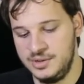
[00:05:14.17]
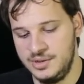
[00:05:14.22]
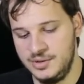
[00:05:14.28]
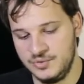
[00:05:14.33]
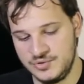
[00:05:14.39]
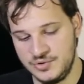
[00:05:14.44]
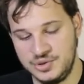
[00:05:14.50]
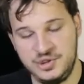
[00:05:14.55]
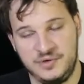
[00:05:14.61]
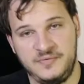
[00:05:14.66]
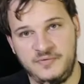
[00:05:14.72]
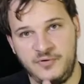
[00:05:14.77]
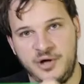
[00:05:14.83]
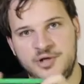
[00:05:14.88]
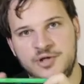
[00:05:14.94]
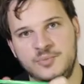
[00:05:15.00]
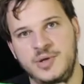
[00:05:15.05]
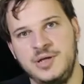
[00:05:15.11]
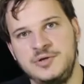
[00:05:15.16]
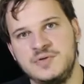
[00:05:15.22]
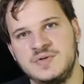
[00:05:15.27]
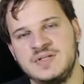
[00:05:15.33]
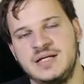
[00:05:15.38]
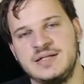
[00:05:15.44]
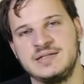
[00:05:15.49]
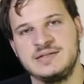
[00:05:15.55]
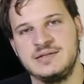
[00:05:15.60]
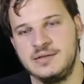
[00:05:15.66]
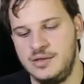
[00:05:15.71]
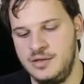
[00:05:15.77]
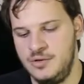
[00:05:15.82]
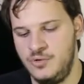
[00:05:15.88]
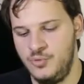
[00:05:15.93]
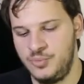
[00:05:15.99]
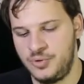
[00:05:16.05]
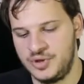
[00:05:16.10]
Eu sugiro fortemente usar essas
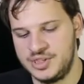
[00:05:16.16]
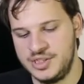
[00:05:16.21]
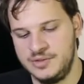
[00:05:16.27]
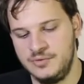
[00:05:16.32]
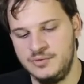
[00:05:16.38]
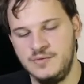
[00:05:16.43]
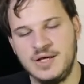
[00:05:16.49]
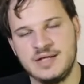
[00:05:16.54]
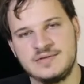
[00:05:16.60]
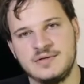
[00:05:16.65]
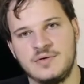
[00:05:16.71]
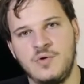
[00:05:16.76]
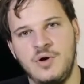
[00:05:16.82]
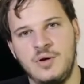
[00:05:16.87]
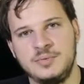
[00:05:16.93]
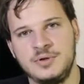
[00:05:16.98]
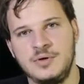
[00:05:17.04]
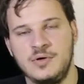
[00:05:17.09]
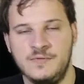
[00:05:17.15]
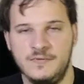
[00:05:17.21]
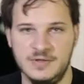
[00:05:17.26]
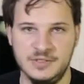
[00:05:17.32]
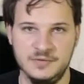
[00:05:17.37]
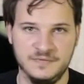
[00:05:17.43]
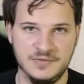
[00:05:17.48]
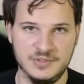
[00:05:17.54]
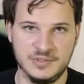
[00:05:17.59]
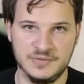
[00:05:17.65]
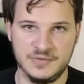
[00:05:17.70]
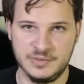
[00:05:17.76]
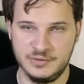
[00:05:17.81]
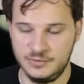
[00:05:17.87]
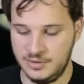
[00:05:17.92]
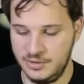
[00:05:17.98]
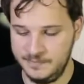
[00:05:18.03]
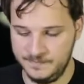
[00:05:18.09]
aqui O projeto do hexacóptero que eu falei no vídeo
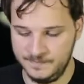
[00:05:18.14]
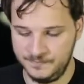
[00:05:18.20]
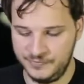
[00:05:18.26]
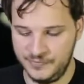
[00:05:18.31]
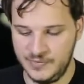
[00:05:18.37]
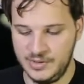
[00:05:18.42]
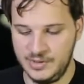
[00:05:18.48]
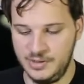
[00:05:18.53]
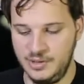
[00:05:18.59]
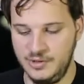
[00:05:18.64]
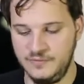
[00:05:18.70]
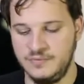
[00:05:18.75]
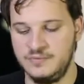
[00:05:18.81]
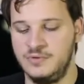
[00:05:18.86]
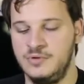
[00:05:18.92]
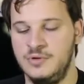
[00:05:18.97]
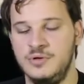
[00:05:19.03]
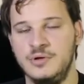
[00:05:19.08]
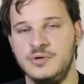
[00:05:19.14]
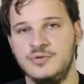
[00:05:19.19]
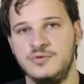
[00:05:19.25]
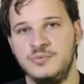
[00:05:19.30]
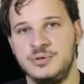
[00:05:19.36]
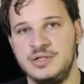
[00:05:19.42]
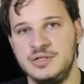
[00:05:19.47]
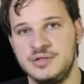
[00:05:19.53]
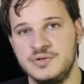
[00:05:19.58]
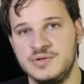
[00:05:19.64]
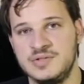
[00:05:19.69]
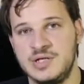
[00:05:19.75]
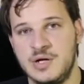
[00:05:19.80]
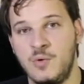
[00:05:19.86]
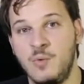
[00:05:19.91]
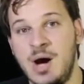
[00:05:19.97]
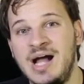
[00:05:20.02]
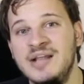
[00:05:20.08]
anterior, eu vou, eu tô planejando
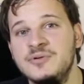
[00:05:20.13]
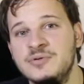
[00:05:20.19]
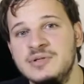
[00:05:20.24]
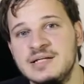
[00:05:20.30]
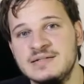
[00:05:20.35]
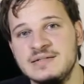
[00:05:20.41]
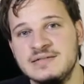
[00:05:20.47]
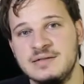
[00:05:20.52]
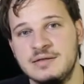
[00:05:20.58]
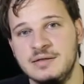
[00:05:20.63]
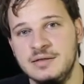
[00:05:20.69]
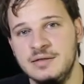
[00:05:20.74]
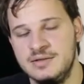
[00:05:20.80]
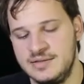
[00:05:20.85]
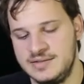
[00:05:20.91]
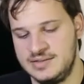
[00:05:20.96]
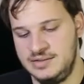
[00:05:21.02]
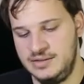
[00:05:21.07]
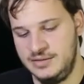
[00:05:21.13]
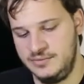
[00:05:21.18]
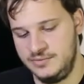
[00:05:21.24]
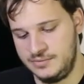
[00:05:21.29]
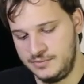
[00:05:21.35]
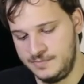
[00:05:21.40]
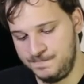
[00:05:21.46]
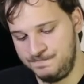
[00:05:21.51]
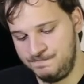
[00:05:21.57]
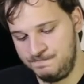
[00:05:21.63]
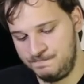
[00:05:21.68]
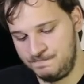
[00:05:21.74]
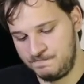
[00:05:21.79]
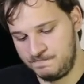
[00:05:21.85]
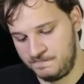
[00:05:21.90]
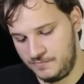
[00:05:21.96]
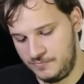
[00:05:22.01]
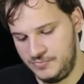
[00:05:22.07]
usar quatro dessas daqui, tá certo?
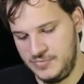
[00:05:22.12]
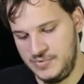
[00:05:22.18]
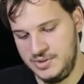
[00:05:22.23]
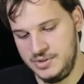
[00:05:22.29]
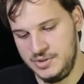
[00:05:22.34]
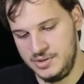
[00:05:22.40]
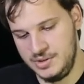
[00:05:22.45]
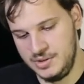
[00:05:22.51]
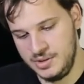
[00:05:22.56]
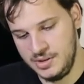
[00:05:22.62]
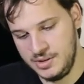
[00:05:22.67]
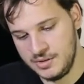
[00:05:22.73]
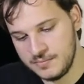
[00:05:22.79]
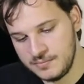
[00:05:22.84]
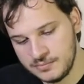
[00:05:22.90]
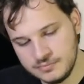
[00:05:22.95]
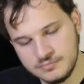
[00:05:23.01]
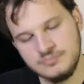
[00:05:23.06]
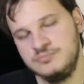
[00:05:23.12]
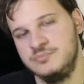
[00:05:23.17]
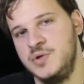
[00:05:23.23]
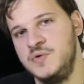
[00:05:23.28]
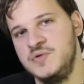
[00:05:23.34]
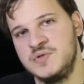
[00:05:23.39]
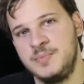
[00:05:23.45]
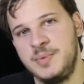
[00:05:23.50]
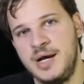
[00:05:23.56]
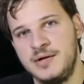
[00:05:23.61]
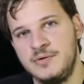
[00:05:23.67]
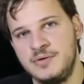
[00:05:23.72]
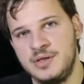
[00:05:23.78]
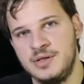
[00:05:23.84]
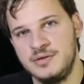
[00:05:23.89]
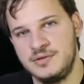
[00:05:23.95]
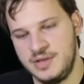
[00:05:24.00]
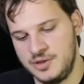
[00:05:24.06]
E eu espero
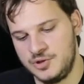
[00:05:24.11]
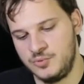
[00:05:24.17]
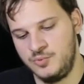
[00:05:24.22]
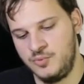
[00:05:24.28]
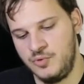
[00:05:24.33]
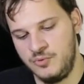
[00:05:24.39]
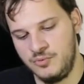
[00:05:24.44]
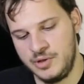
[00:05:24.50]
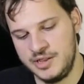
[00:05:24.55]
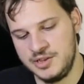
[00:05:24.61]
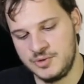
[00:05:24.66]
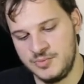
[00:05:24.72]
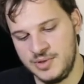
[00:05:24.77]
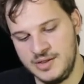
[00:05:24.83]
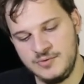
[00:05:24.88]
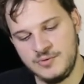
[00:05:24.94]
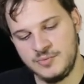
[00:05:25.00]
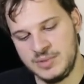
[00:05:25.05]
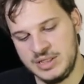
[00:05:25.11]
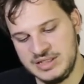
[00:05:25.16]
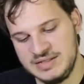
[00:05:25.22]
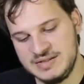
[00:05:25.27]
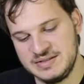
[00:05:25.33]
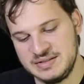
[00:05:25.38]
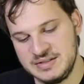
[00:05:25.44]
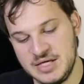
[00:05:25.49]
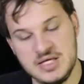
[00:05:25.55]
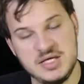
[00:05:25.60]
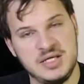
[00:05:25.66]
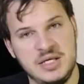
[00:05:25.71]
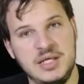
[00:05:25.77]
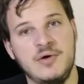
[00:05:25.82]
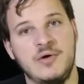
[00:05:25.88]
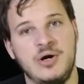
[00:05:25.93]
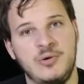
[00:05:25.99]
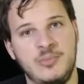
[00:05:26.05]
que esteja um bom rendimento, mas
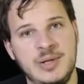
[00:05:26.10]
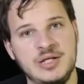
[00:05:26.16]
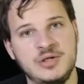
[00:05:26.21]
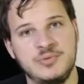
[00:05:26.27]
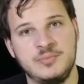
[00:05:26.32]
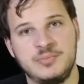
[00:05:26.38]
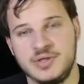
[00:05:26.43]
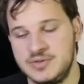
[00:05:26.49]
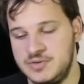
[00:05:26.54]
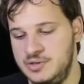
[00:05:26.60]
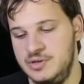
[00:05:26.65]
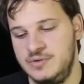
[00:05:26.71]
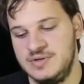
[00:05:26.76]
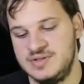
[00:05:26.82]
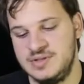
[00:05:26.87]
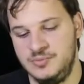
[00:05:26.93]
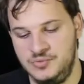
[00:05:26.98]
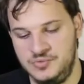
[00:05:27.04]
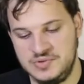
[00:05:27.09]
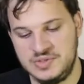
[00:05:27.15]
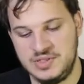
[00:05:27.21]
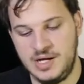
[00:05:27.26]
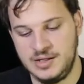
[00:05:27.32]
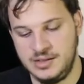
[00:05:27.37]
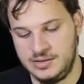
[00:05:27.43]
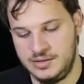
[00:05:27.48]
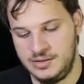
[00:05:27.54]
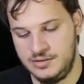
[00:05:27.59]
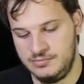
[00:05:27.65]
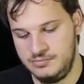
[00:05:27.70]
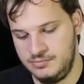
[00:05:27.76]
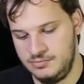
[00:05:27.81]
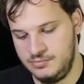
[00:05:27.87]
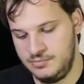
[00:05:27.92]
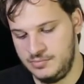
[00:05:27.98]
eu realmente me impressionei com essa Multistar aqui,